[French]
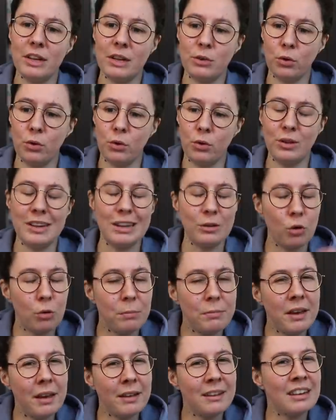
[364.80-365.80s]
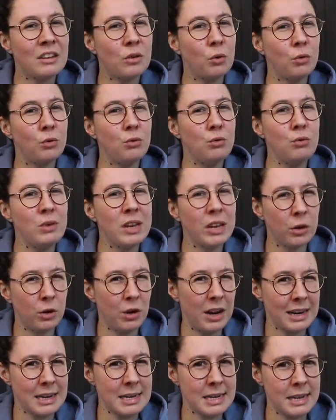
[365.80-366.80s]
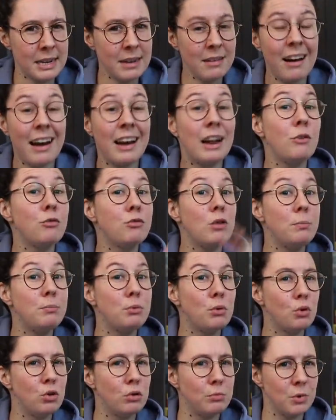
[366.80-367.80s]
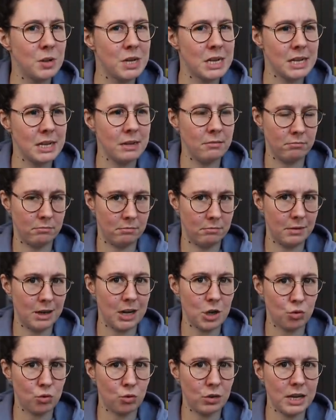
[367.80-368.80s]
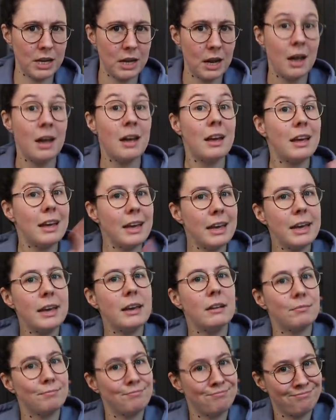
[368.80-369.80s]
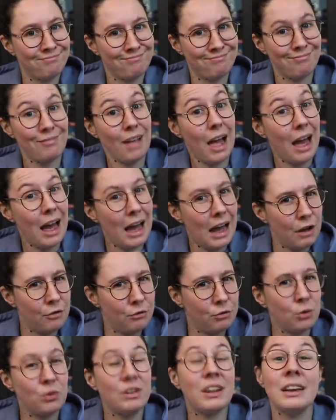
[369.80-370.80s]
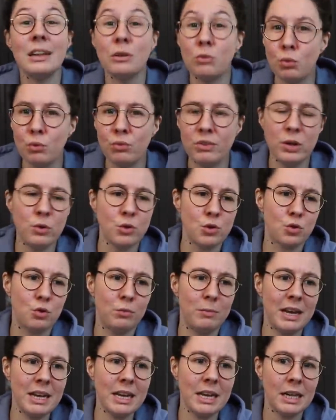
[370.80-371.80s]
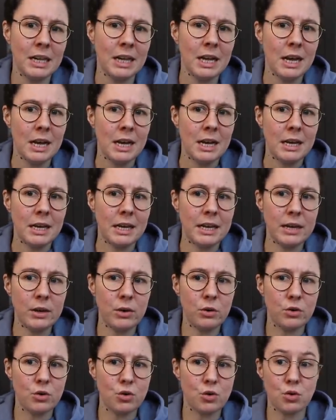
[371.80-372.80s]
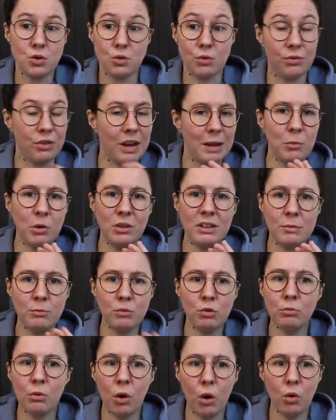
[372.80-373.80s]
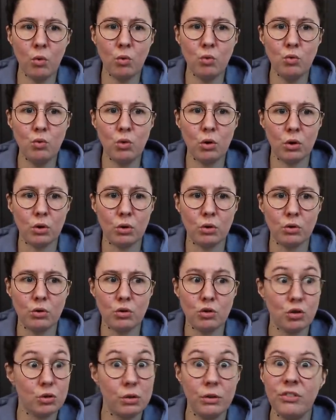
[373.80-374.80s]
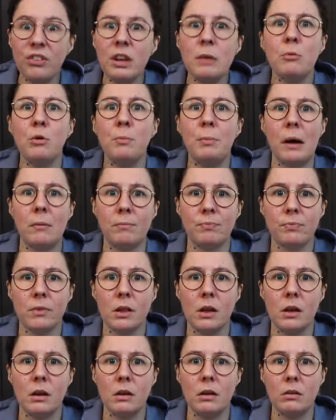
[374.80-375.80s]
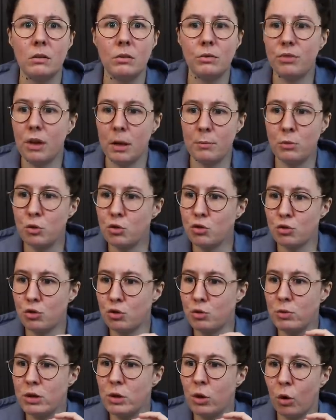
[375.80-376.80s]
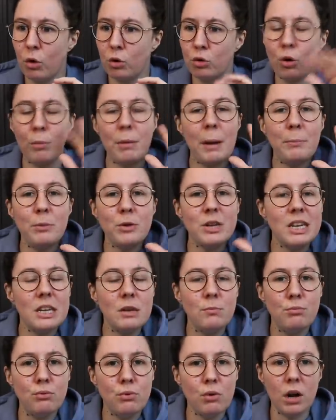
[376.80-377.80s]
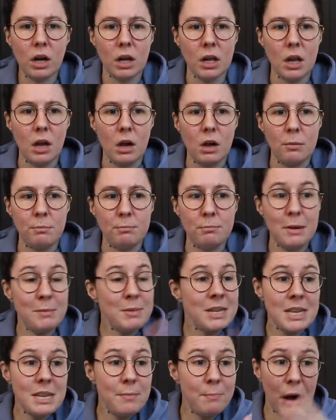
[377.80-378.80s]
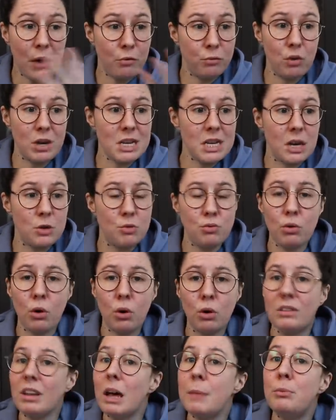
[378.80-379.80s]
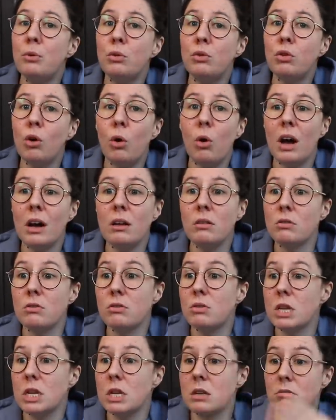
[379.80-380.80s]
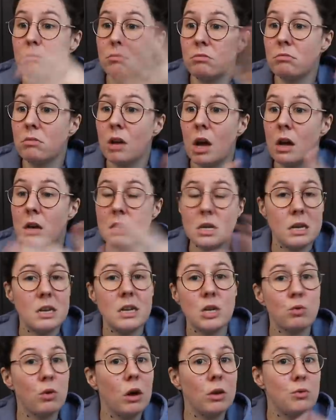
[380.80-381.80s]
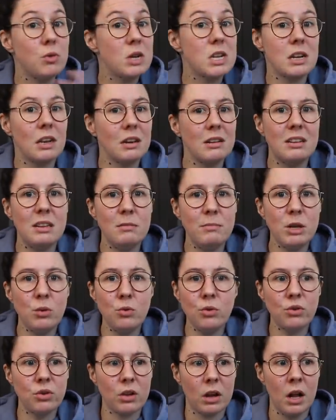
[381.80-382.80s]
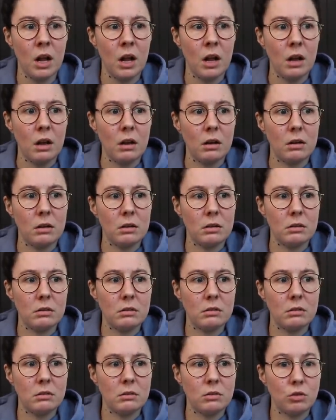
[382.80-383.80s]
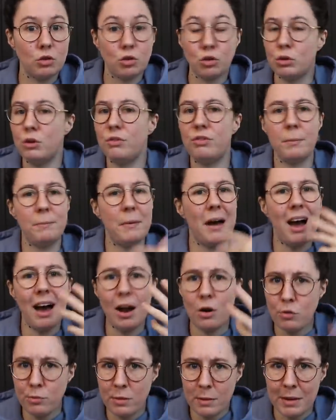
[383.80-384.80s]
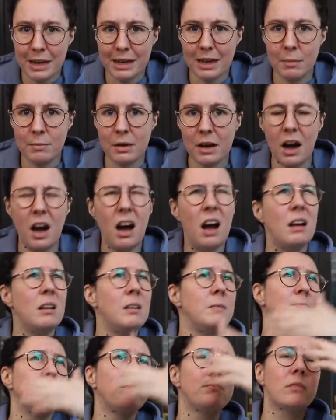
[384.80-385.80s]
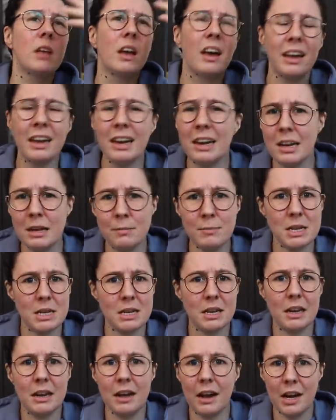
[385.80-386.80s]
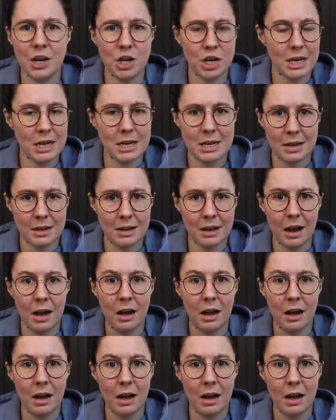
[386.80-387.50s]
d'être bien détendu et relaxé, à la fois pour commencer la journée et avant d'aller trouver le sommeil. Et euh, ce sont vraiment des moments où euh, je ne filme pas. Euh, vraiment, je suis dans, ma petite bulle, même si parfois ça dure très peu de temps. Hein, c'est l'histoire de 5-10 minutes. je ne vais pas allumer ma caméra, régler mes éclairages, etc.